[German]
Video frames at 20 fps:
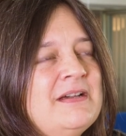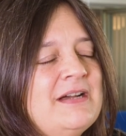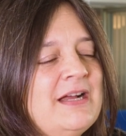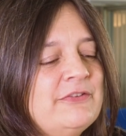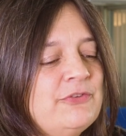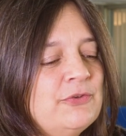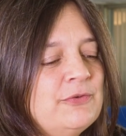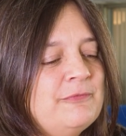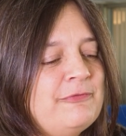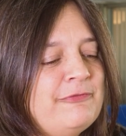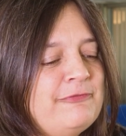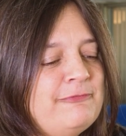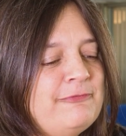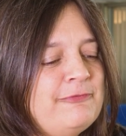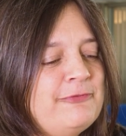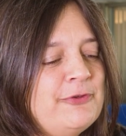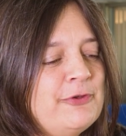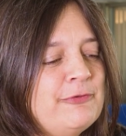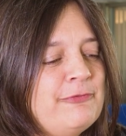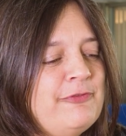Also
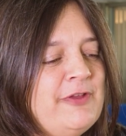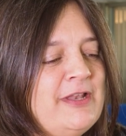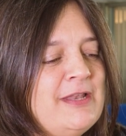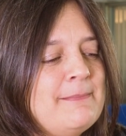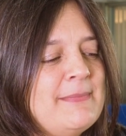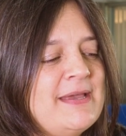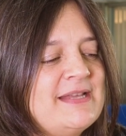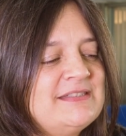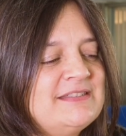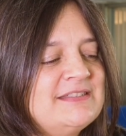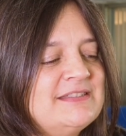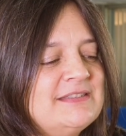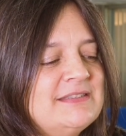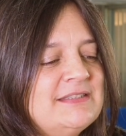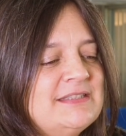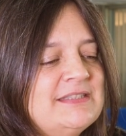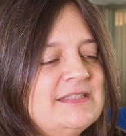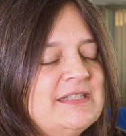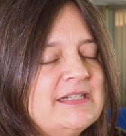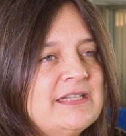für viele
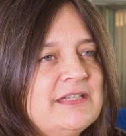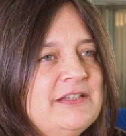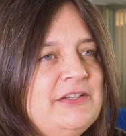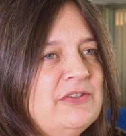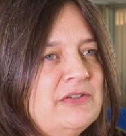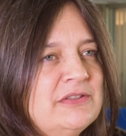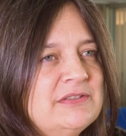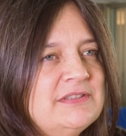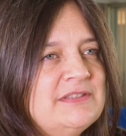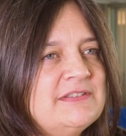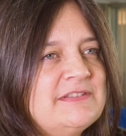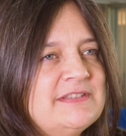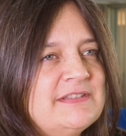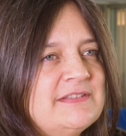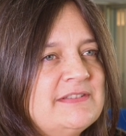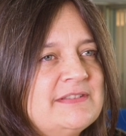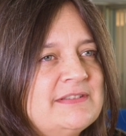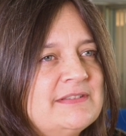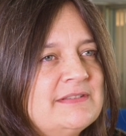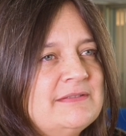Menschen in der Region ist
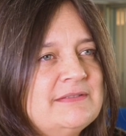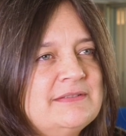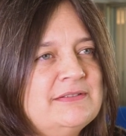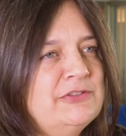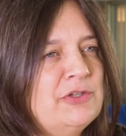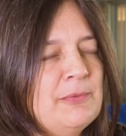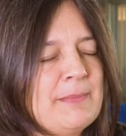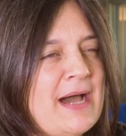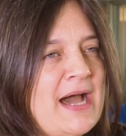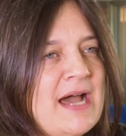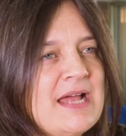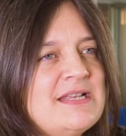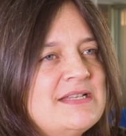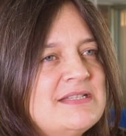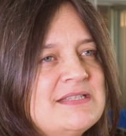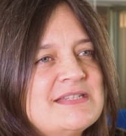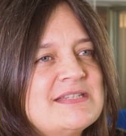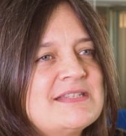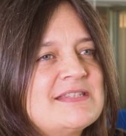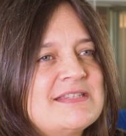das normal.
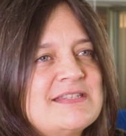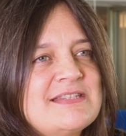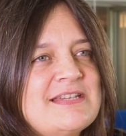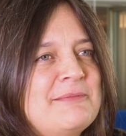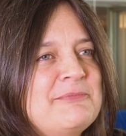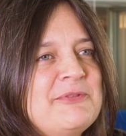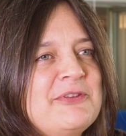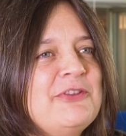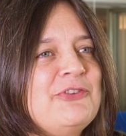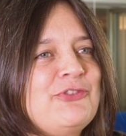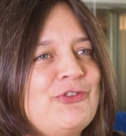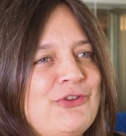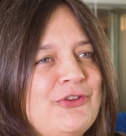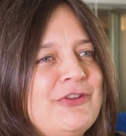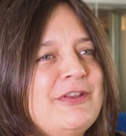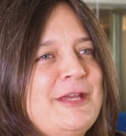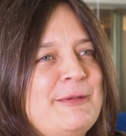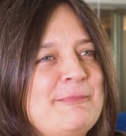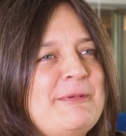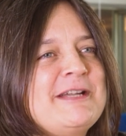Das haben sie
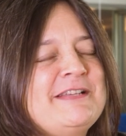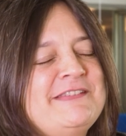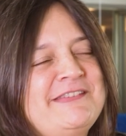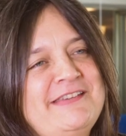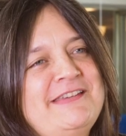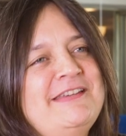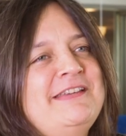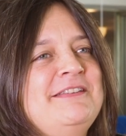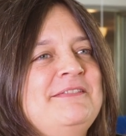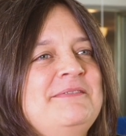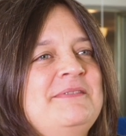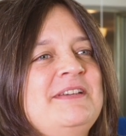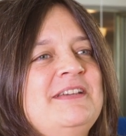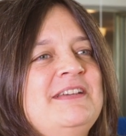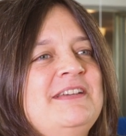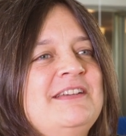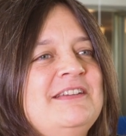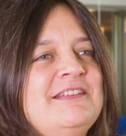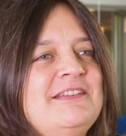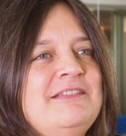schon immer gesehen.
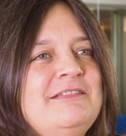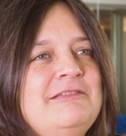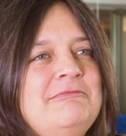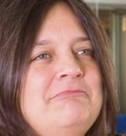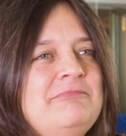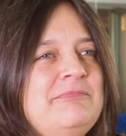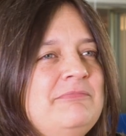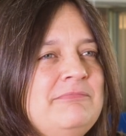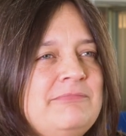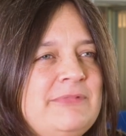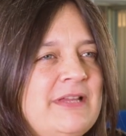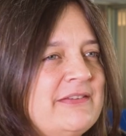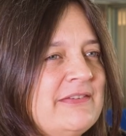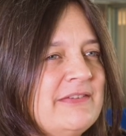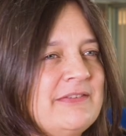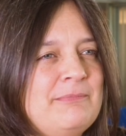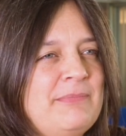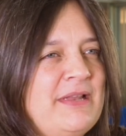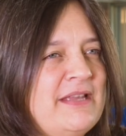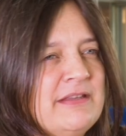
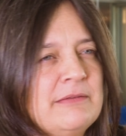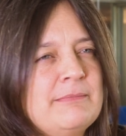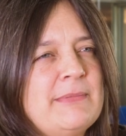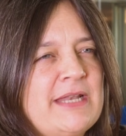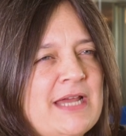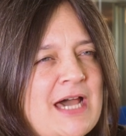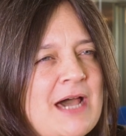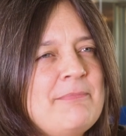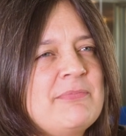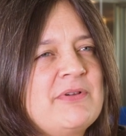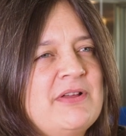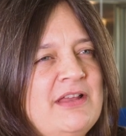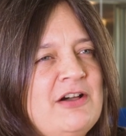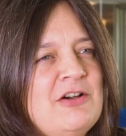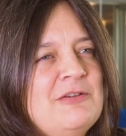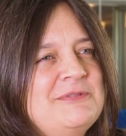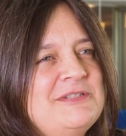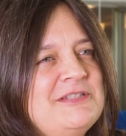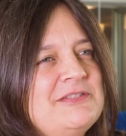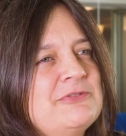Das blendet man ab,
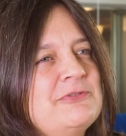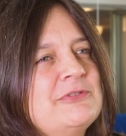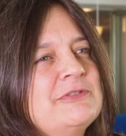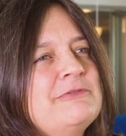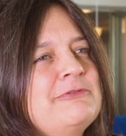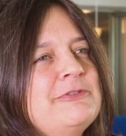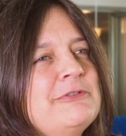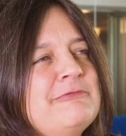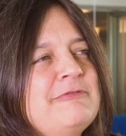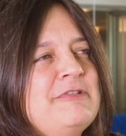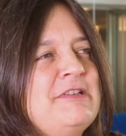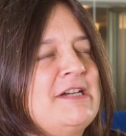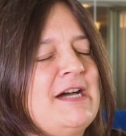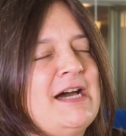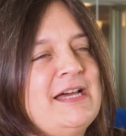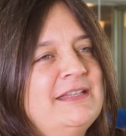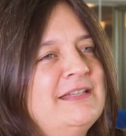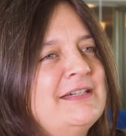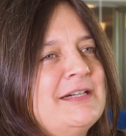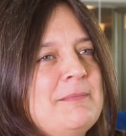glaube ich. Und für
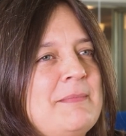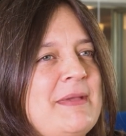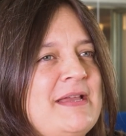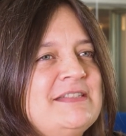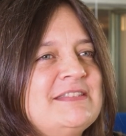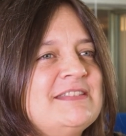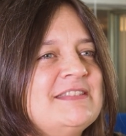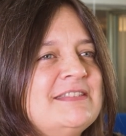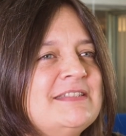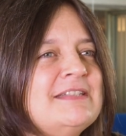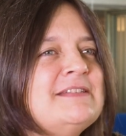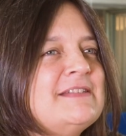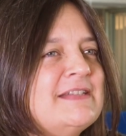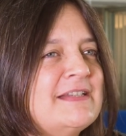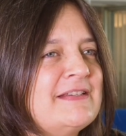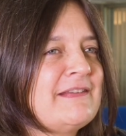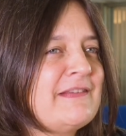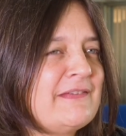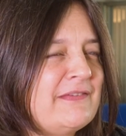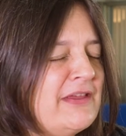viele andere Menschen ist
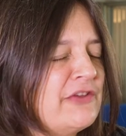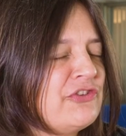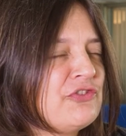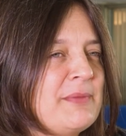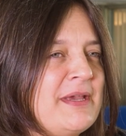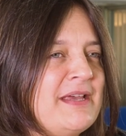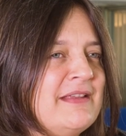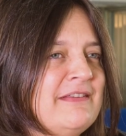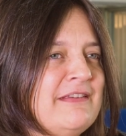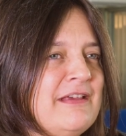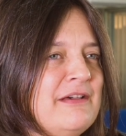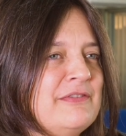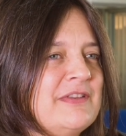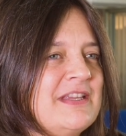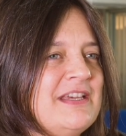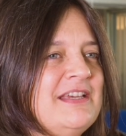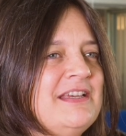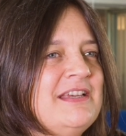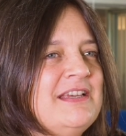das sehr schmerzhaft.